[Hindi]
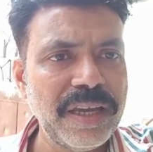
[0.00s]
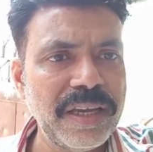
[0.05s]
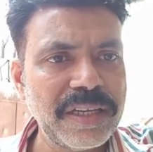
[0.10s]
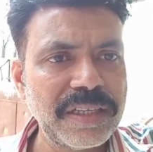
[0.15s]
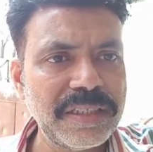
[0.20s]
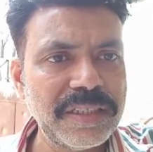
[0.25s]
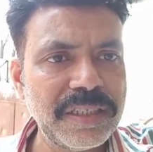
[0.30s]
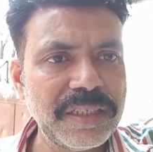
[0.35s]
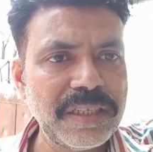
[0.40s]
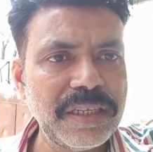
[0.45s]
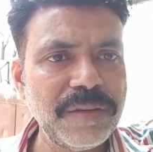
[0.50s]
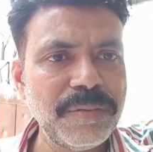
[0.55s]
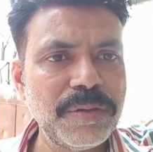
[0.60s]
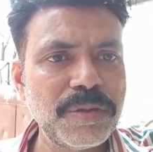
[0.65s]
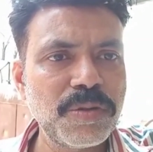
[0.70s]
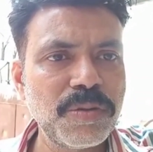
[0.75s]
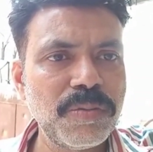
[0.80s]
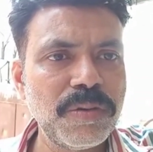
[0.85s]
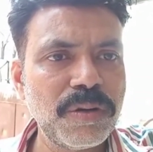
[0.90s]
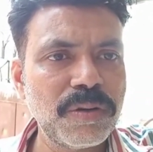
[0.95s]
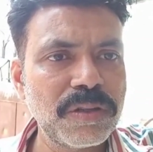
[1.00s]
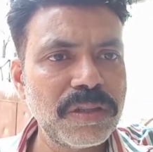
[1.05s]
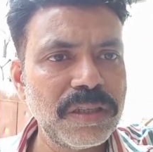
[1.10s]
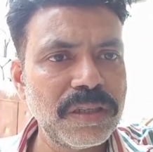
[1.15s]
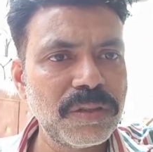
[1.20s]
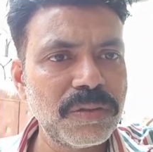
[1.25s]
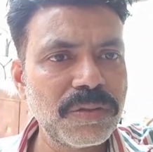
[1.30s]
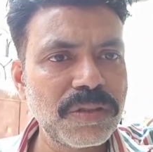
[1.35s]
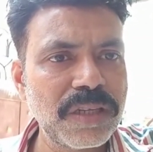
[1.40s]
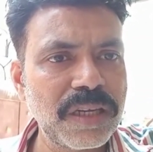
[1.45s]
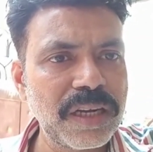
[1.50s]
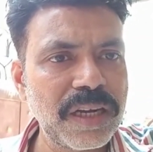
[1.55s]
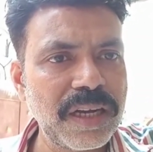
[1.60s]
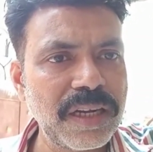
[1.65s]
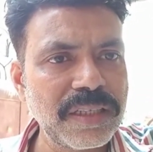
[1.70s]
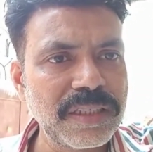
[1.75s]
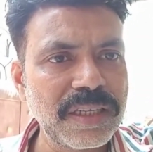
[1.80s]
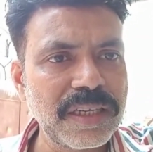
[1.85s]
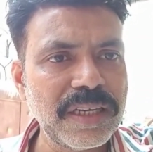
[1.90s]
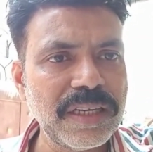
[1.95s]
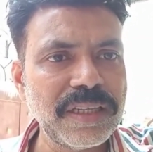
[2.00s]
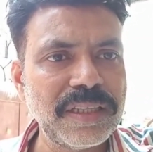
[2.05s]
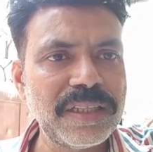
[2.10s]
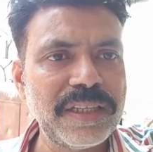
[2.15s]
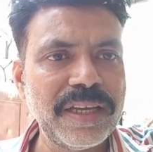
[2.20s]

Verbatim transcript: एक चीटी भी सुबह उठती है तो संघर्ष के लिए